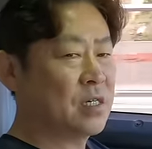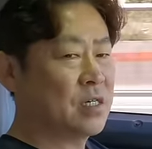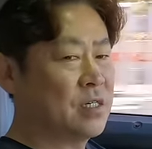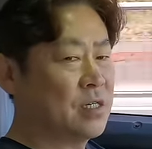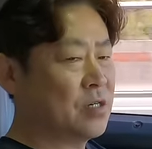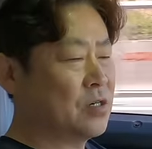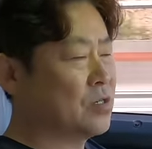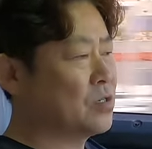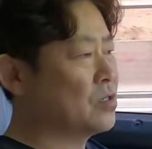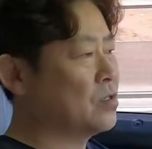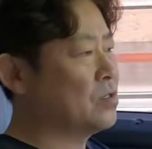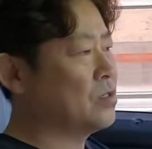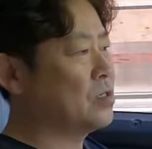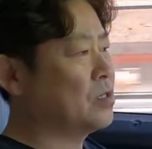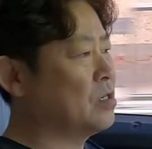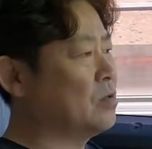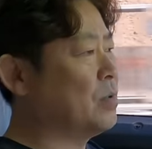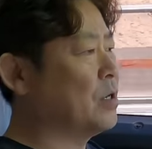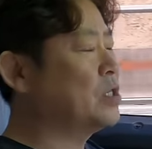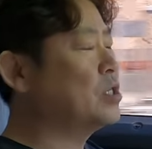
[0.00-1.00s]

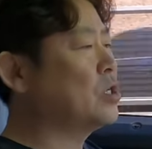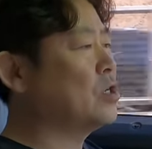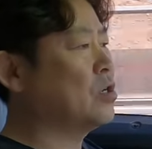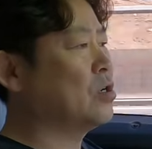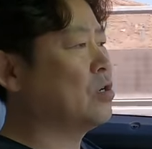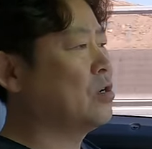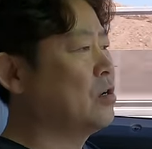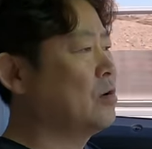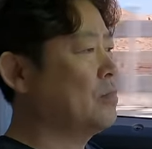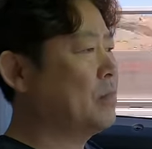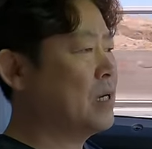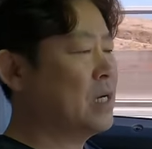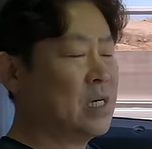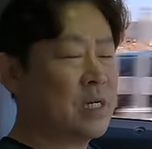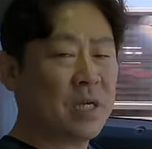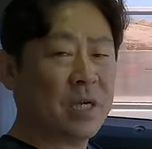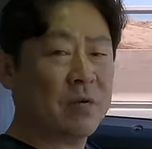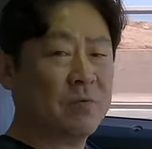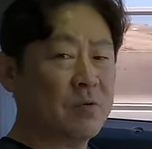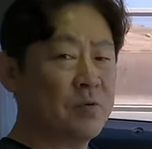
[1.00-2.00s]
그거를 먼저
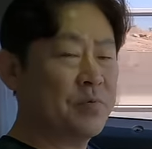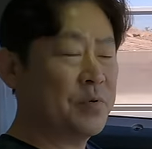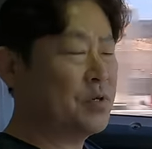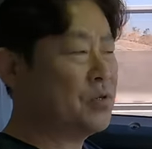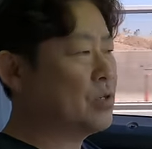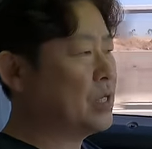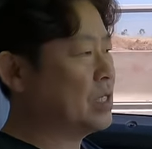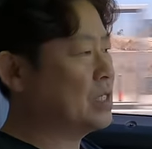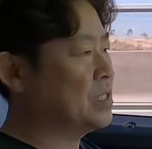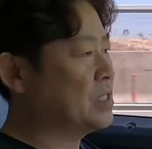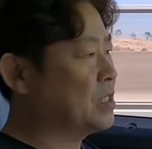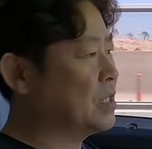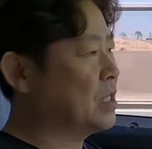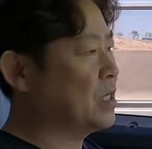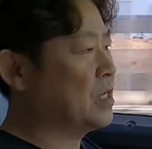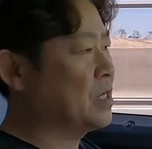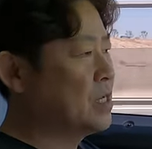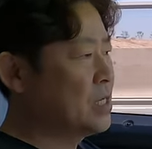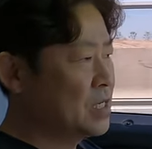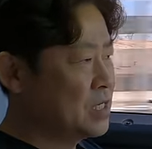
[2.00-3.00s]
파악해 볼 필요가
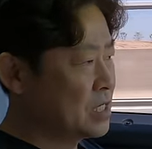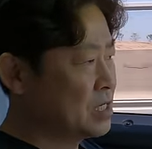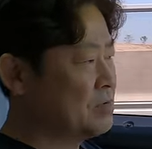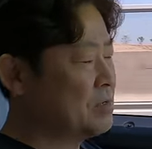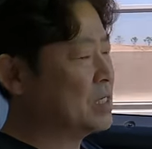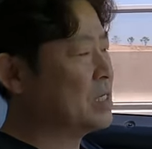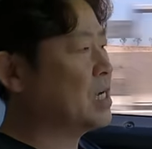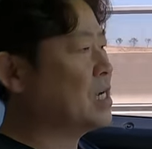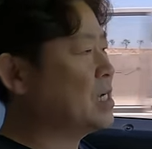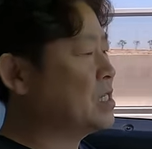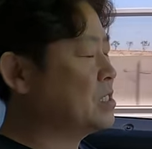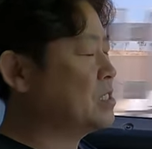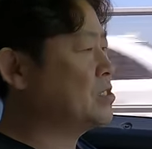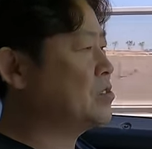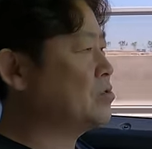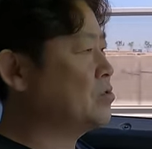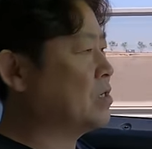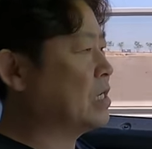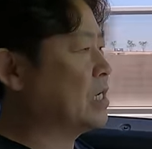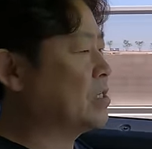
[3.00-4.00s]
있는데 지금 이 차 같은
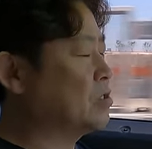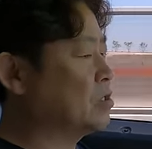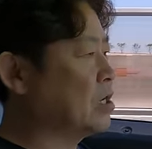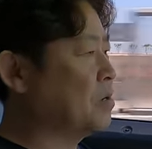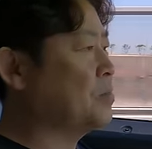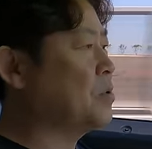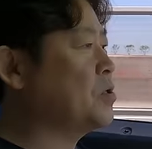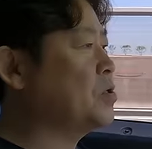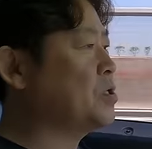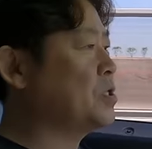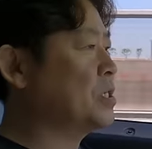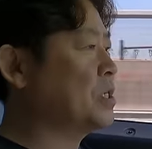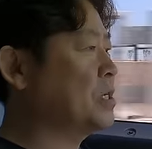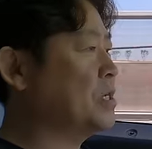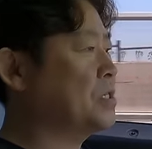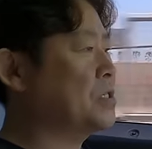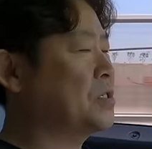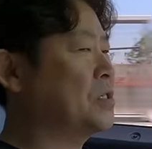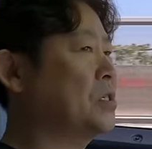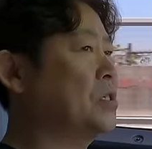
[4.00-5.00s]
경우가 아주 대표적인
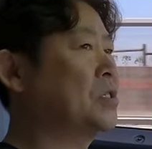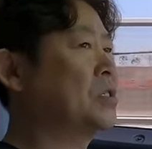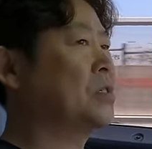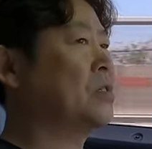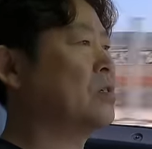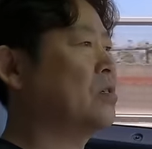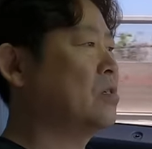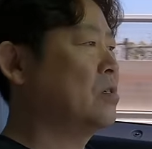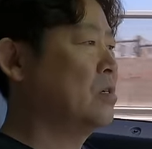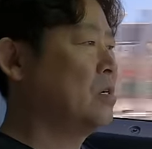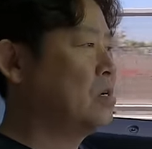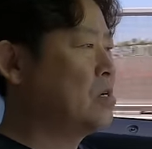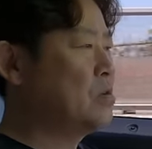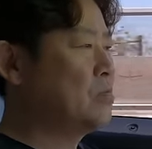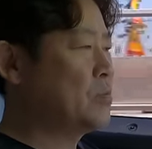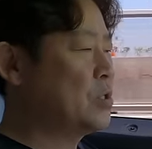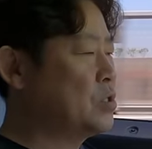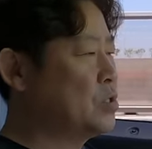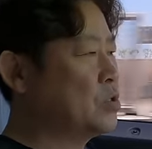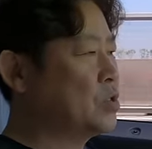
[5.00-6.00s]
케이스였어요.
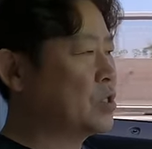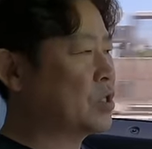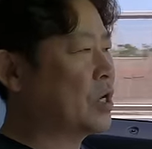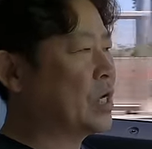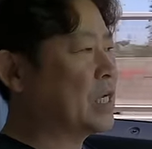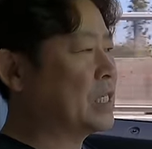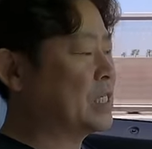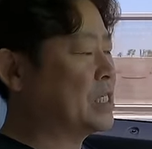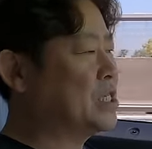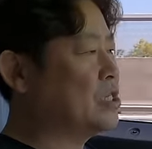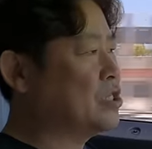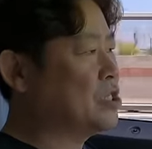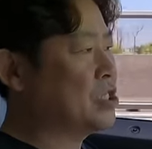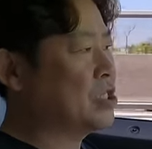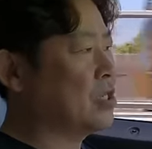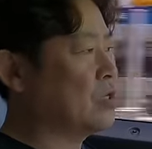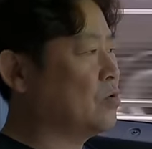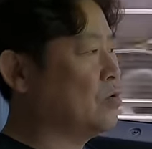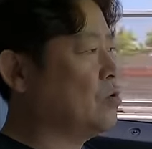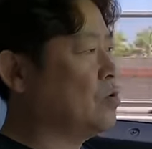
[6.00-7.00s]
변속이 되게 지연이
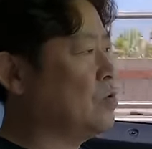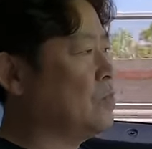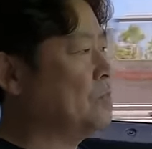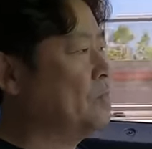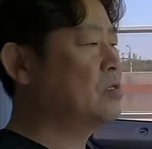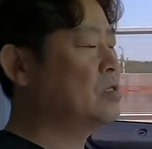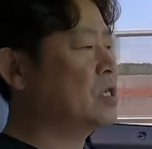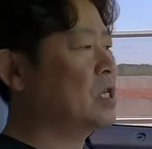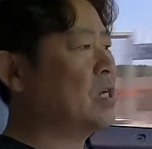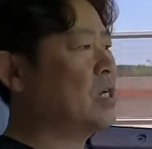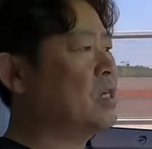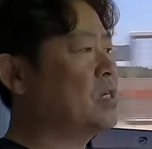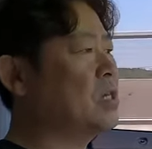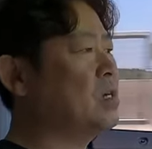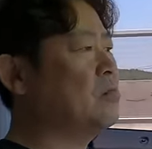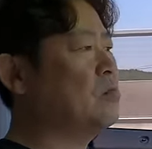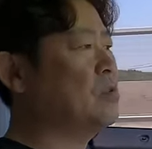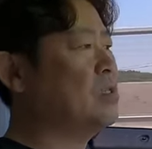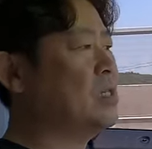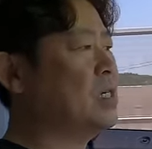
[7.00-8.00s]
되고 늦게
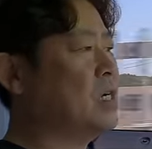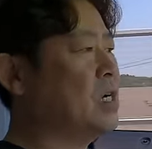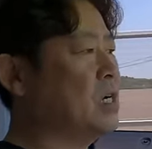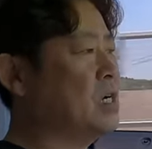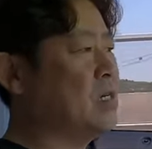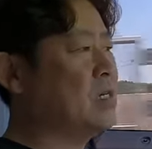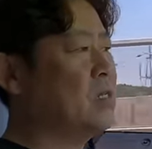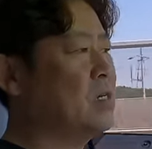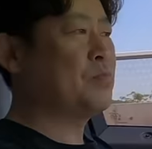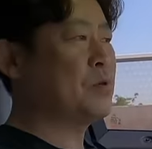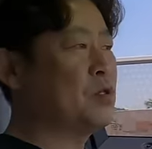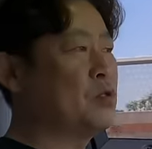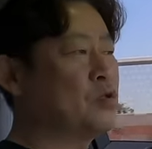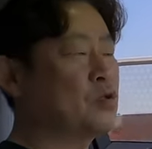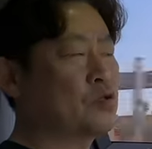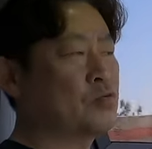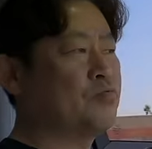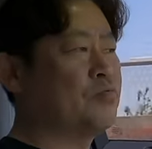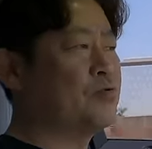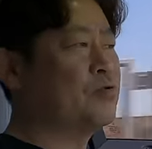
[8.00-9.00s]
하다 보니까
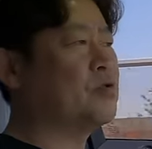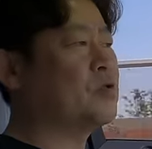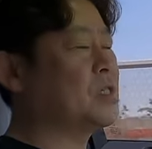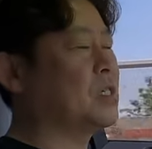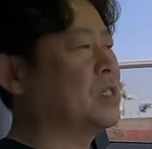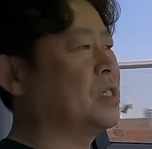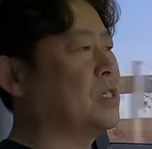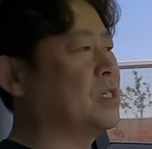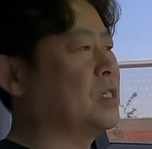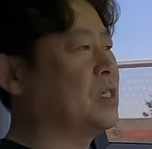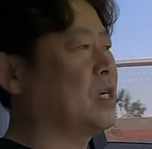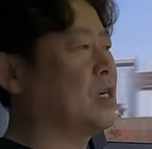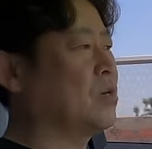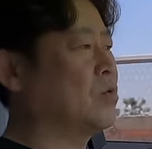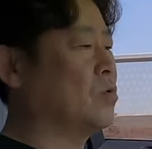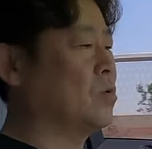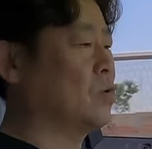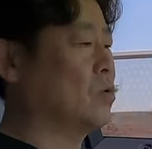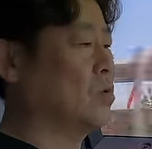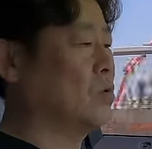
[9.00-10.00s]
변속도 부드럽게 되질
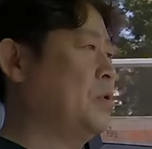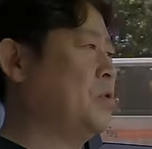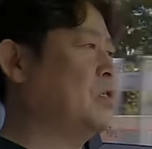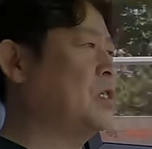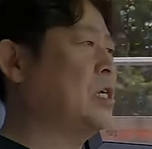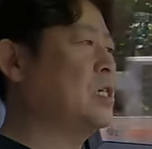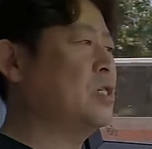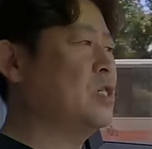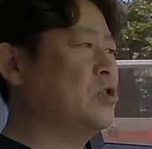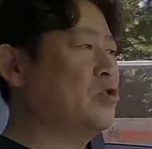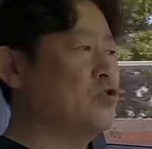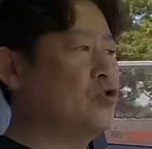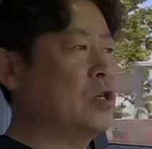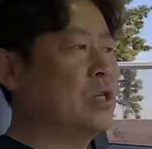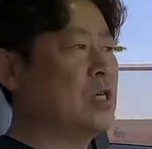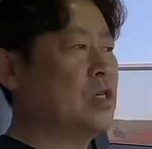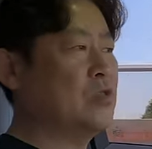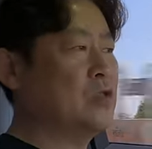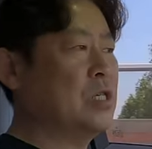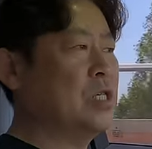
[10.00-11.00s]
않고 평상시
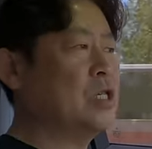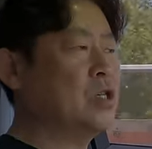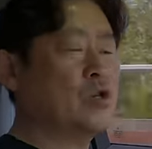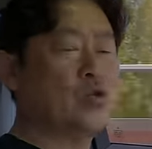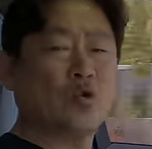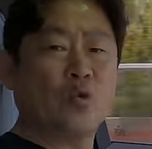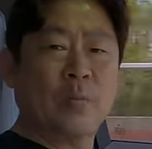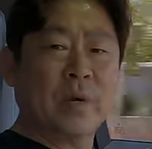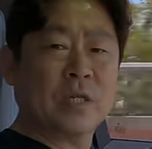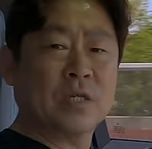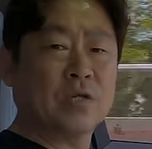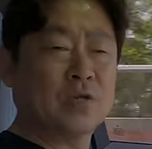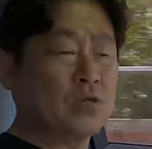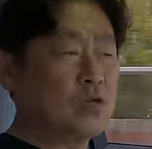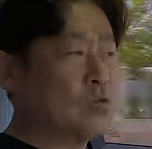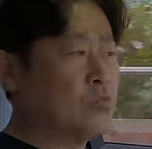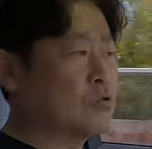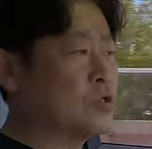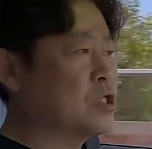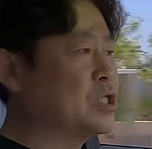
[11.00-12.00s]
주행에도 2500
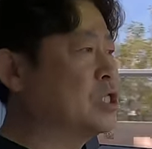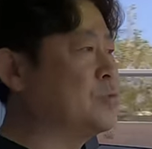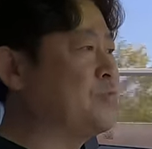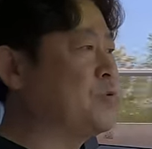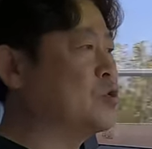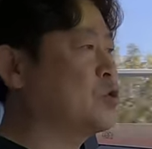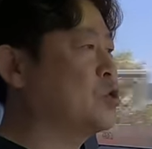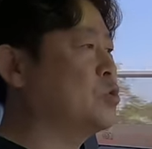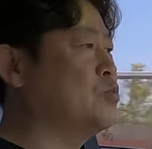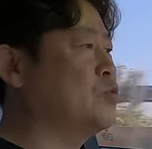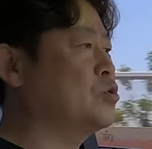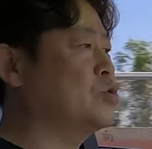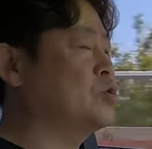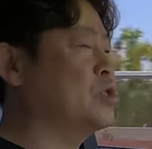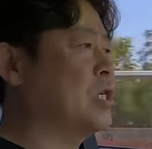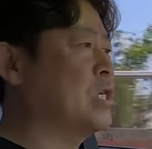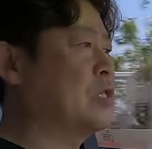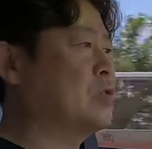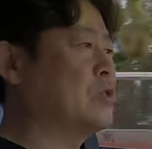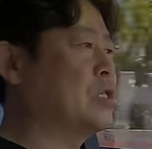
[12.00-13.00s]
정도 무슨 스포츠
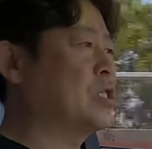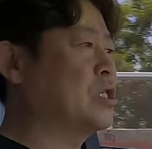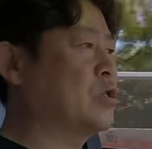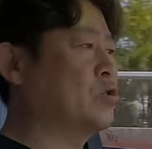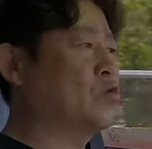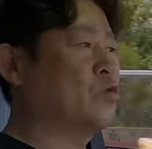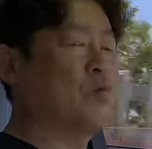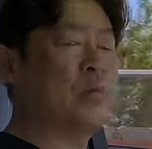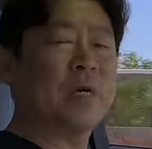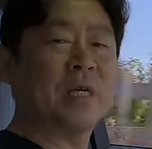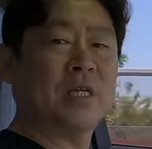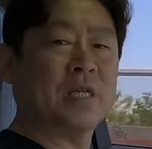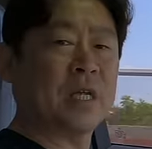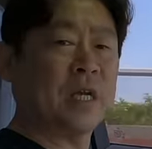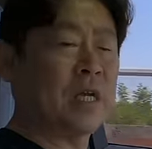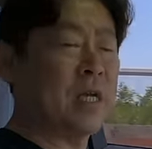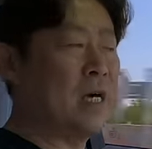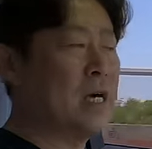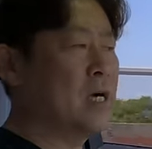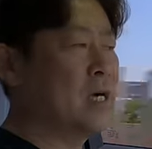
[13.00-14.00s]
모드도 아니고 2500이
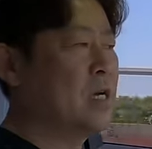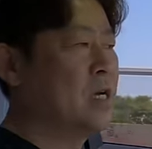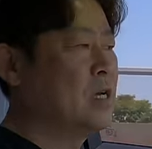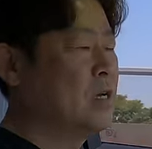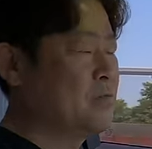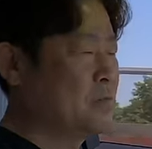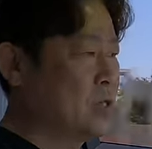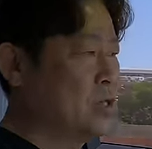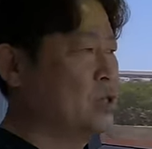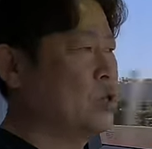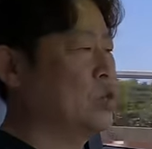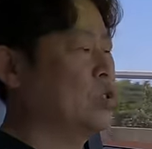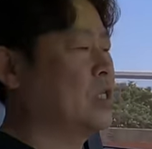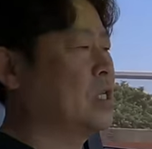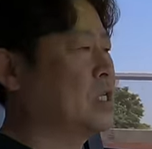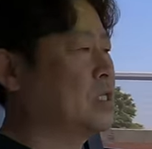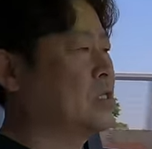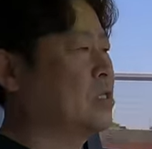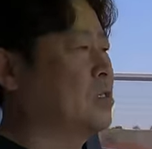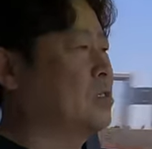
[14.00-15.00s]
돼야 변속이
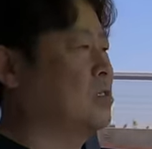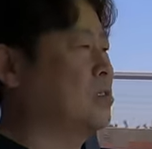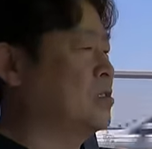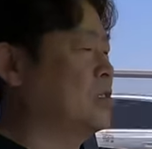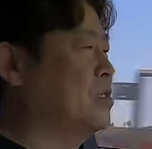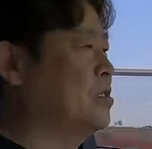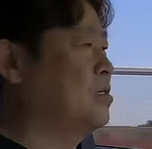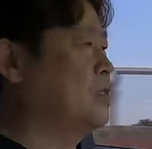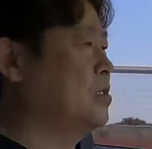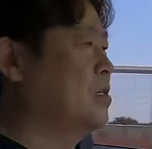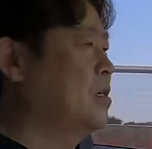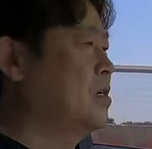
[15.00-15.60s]
됐었거든요